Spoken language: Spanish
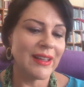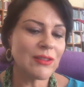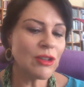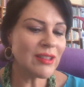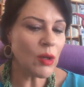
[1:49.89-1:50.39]

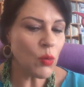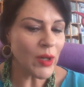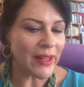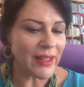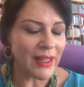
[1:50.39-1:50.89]
Estoy
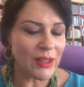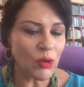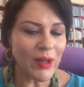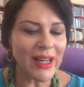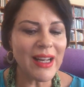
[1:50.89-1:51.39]
segura de que le
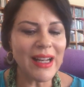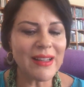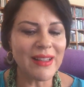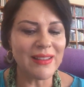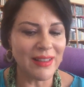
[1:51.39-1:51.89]
tocará al arte,